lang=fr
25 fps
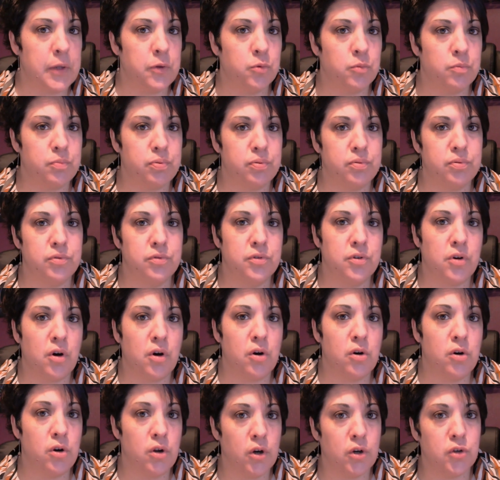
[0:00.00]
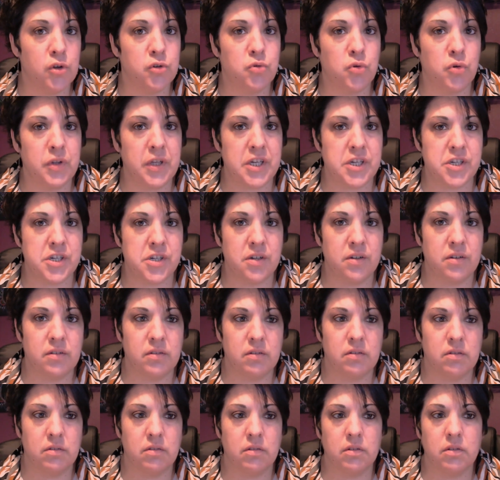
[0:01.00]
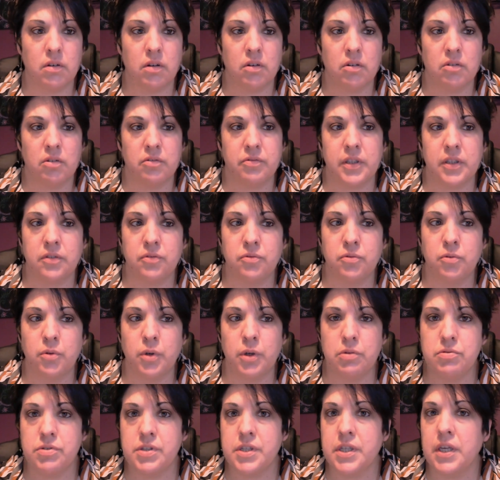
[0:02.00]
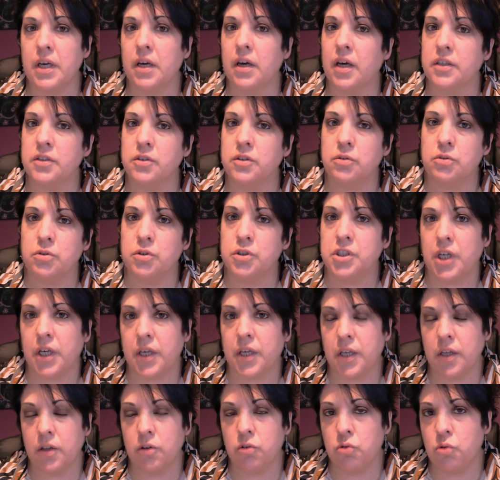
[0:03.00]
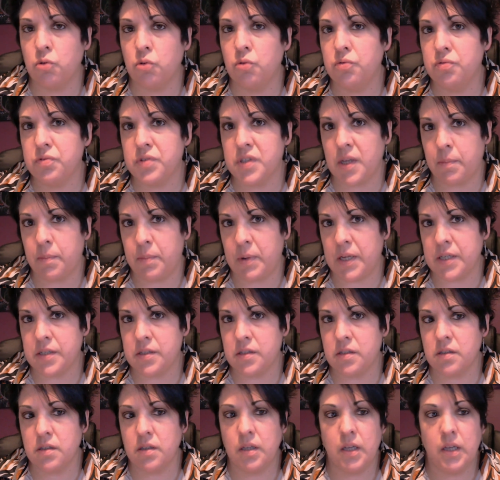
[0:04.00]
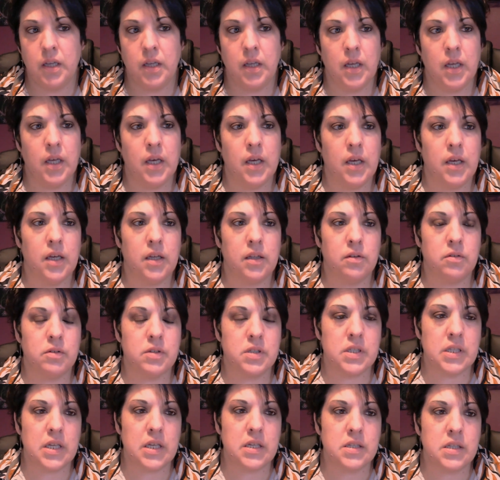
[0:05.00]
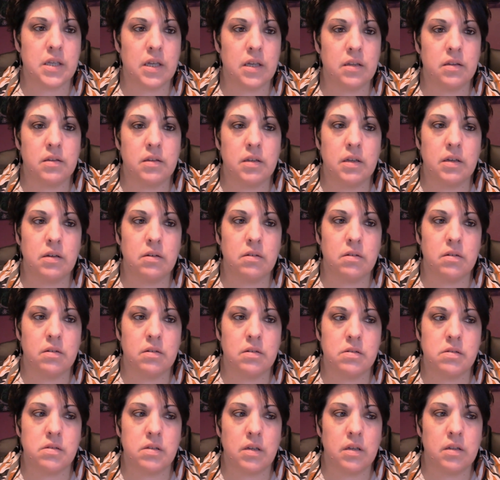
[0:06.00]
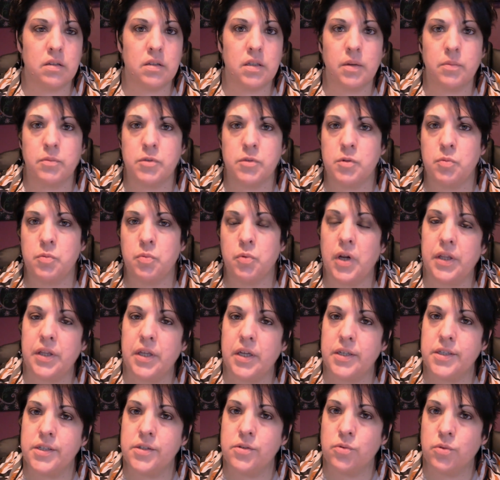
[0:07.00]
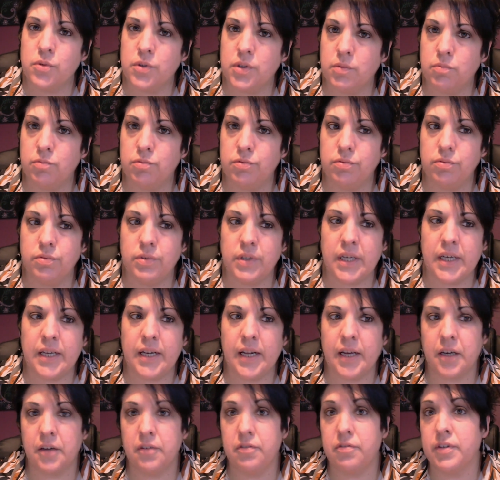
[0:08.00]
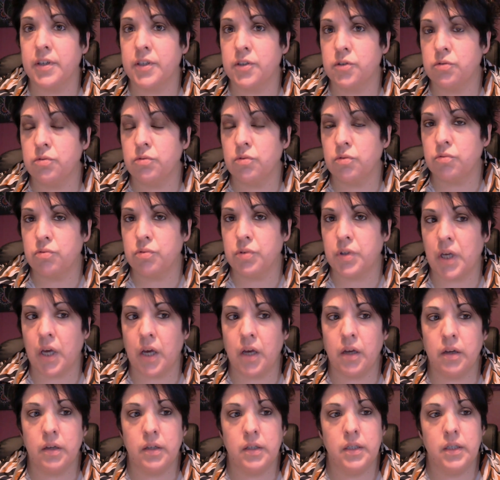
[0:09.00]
non plus dans leur tournage. Donc euh, en fait, il faut réussir à ce que chacun trouve sa place. Donc ça, ça a été, euh, ça a été un petit peu l'analyse au début et la réflexion en tout cas